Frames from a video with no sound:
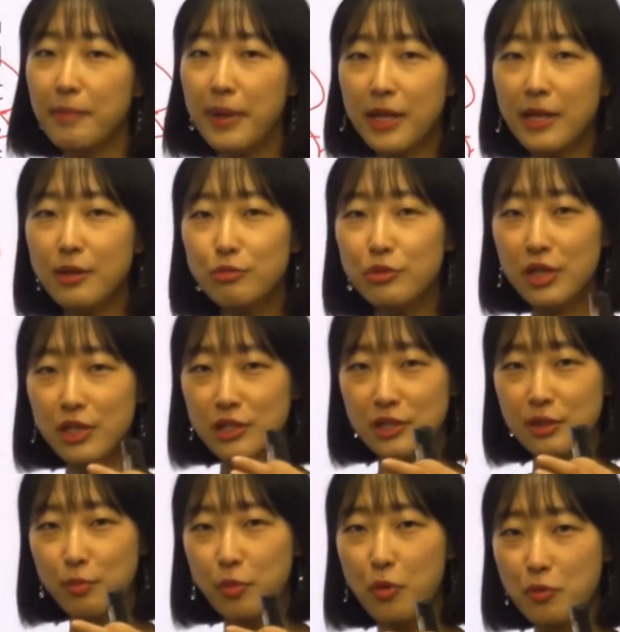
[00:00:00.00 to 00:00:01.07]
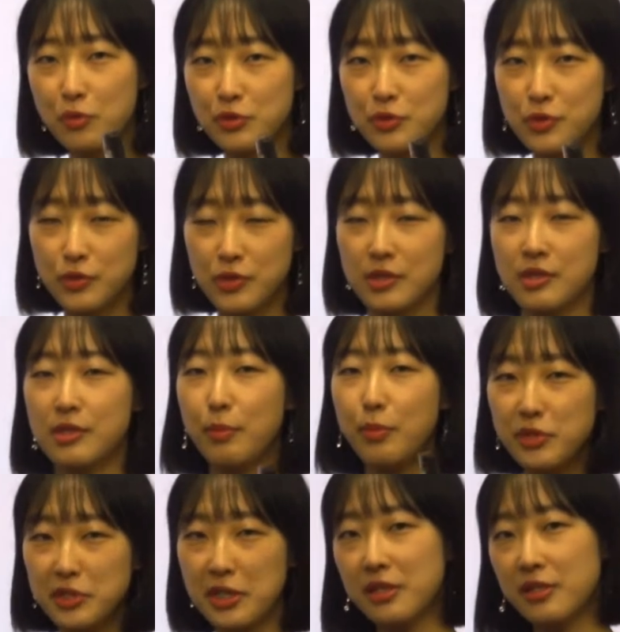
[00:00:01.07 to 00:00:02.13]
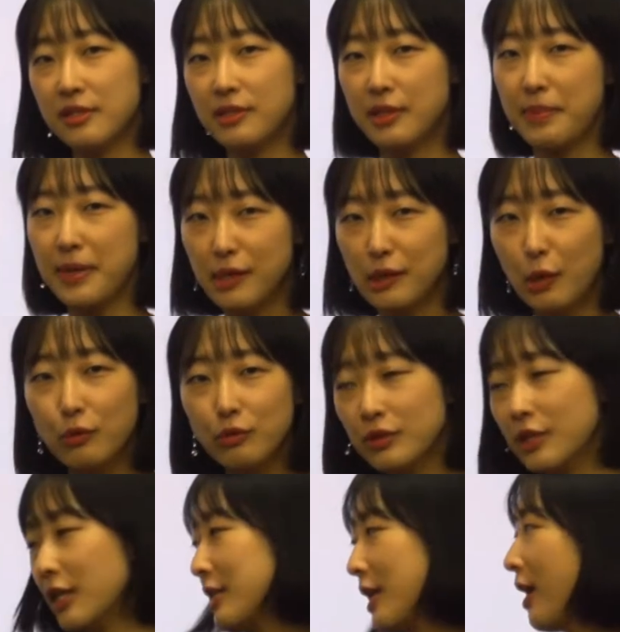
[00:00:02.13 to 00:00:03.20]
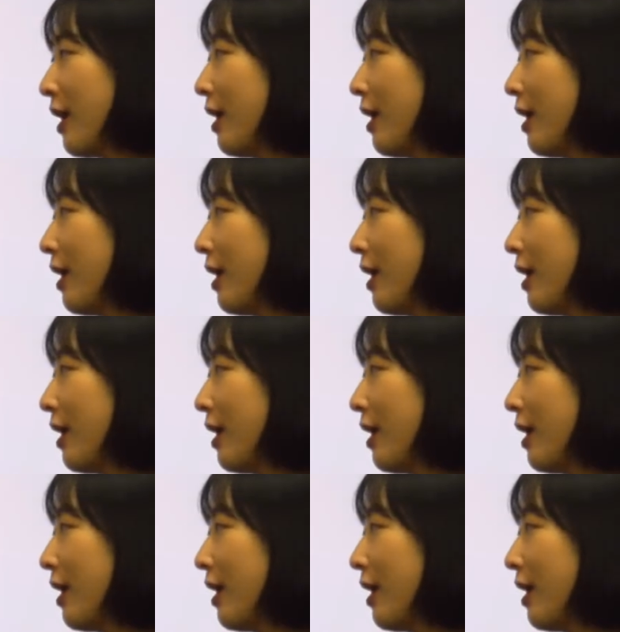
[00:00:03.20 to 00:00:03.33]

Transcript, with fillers: 빨리 우리가 지금 보고 있을 수 있을 때 포착했을 때 빨리 연구를 하자